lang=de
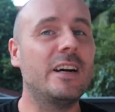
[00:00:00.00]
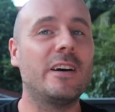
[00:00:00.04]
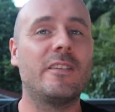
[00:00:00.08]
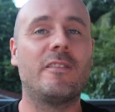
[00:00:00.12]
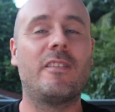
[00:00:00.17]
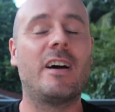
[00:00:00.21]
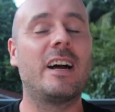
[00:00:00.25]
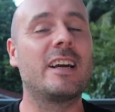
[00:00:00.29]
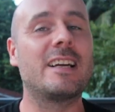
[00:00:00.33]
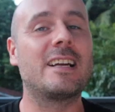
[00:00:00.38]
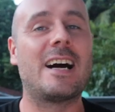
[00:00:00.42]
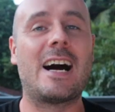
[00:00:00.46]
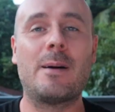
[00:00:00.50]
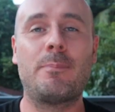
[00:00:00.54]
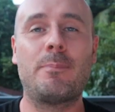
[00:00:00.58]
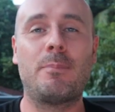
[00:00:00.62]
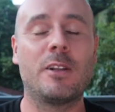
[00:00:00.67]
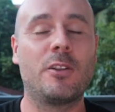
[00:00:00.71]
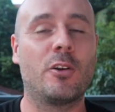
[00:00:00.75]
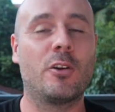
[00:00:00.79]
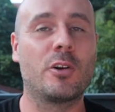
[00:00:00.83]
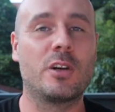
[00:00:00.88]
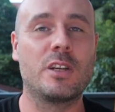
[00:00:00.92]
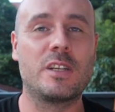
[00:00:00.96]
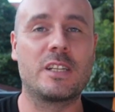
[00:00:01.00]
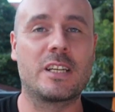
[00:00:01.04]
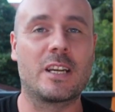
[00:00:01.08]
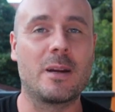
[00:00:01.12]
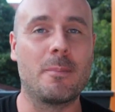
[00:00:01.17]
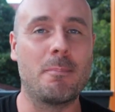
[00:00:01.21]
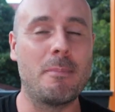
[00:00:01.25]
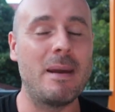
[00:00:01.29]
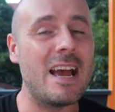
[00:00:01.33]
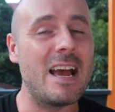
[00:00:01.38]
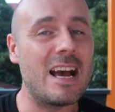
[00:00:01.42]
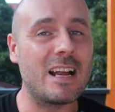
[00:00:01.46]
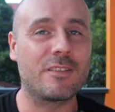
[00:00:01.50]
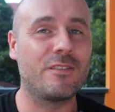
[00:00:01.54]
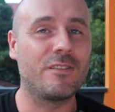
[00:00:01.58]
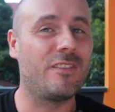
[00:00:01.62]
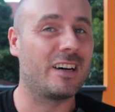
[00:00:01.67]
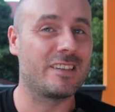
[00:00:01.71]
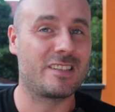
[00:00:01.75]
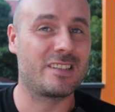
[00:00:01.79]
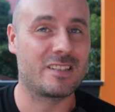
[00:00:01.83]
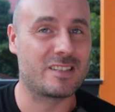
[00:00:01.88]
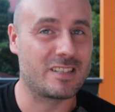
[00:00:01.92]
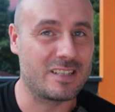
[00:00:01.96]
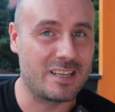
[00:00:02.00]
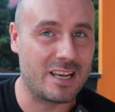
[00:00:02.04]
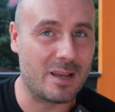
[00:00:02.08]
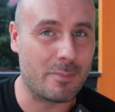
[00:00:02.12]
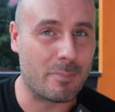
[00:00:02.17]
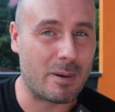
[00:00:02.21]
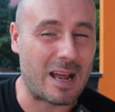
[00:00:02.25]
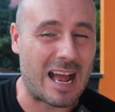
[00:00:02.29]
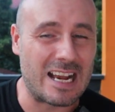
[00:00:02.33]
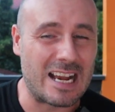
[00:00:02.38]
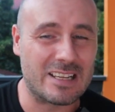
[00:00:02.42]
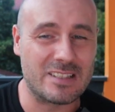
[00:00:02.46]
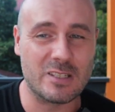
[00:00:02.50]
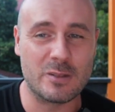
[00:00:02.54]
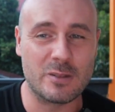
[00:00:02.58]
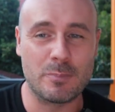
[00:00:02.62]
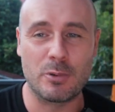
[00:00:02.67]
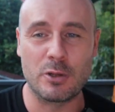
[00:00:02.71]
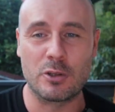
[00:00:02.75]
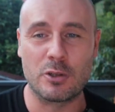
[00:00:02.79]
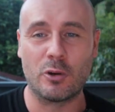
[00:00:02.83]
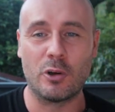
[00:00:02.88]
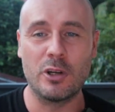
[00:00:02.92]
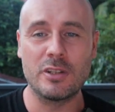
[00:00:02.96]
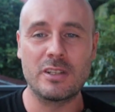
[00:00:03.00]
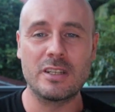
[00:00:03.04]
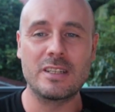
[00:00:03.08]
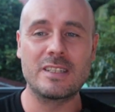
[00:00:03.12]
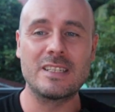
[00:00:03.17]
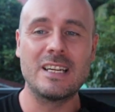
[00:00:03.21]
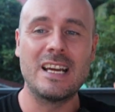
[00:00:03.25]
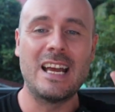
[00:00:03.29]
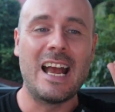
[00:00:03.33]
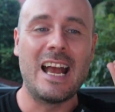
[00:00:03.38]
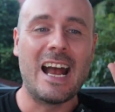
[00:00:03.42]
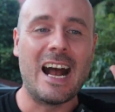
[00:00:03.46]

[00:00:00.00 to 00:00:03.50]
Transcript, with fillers: weil da hat man noch nicht gemerkt, was das in der Praxis bedeutet.